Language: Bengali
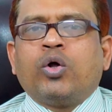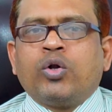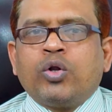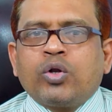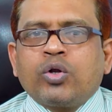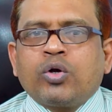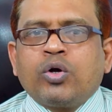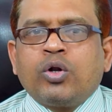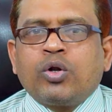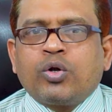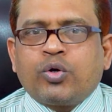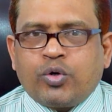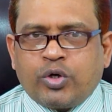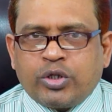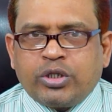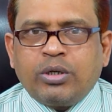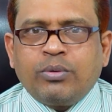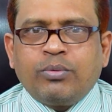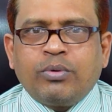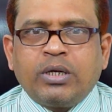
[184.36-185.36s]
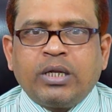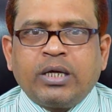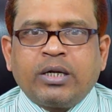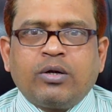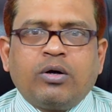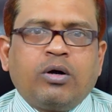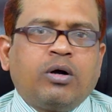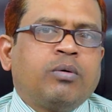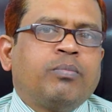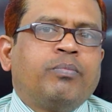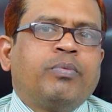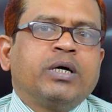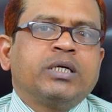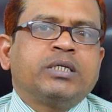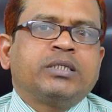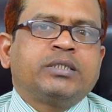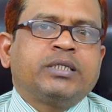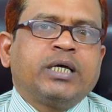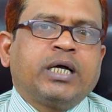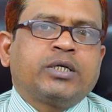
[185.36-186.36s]
অনর্গল কথা বলার
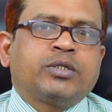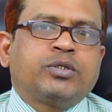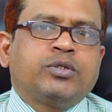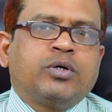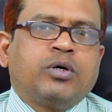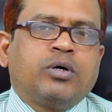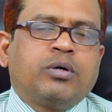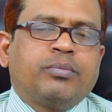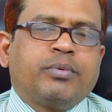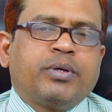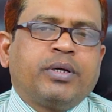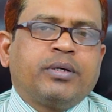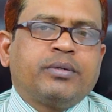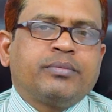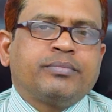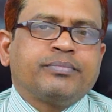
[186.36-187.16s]
অভ্যাস থাকতে হবে